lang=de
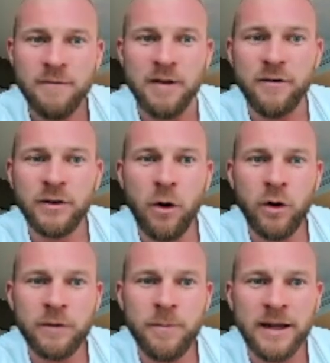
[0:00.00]
Weil wenn wir uns auch
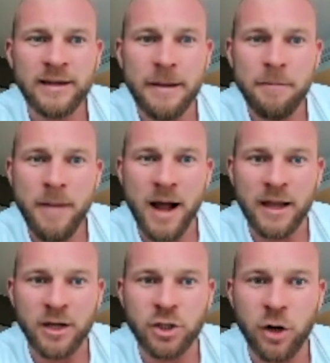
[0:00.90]
jetzt mal den gesamten Markt
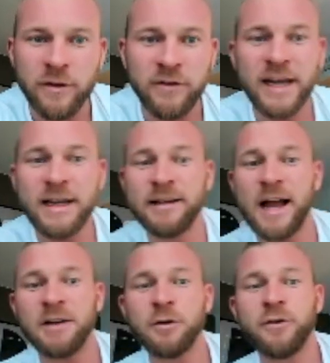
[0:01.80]
anschauen, wir reden jetzt ja
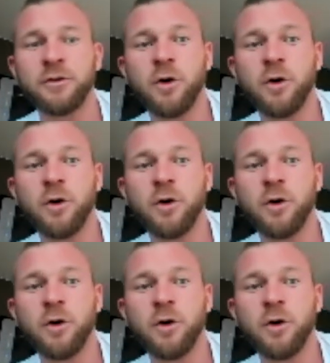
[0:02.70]
gar nicht nur von